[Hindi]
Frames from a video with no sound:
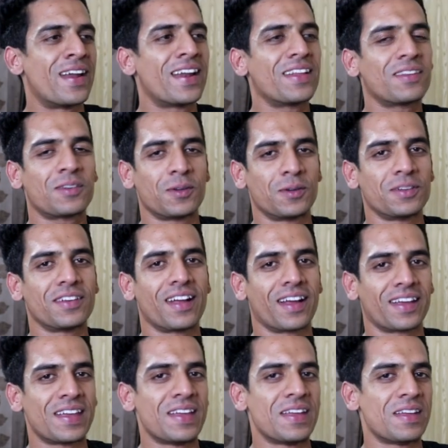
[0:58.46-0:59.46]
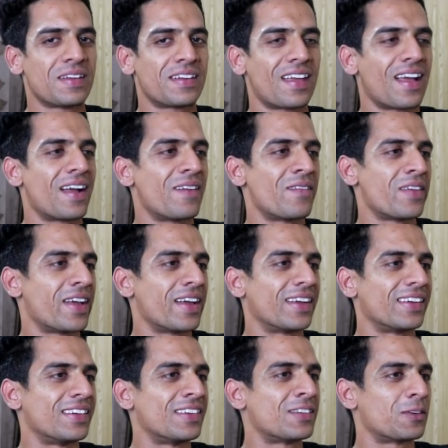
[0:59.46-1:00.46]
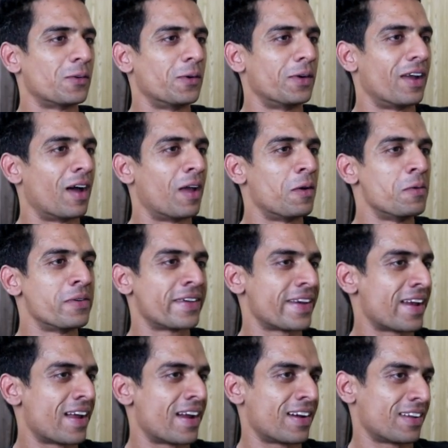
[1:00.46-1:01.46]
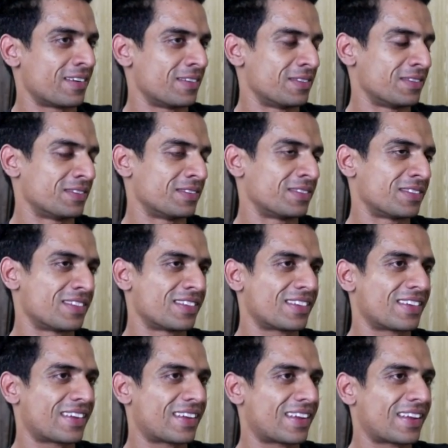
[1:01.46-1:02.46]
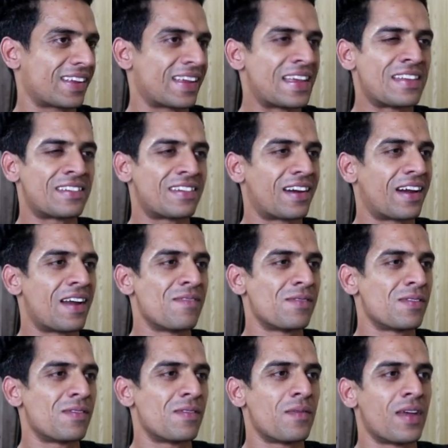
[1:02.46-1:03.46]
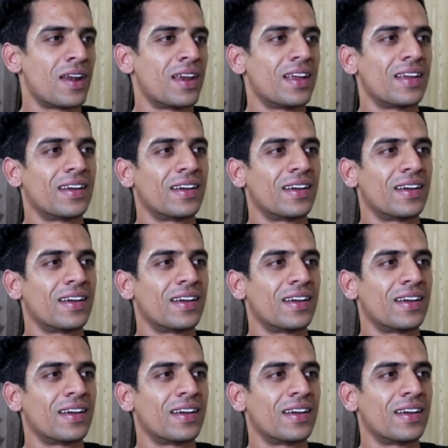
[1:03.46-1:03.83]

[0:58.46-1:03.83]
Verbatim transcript: मैंने सोचा कि क्या मैं इसको डालूं कि ना डालूं इंस्टाग्राम पे भी मैंने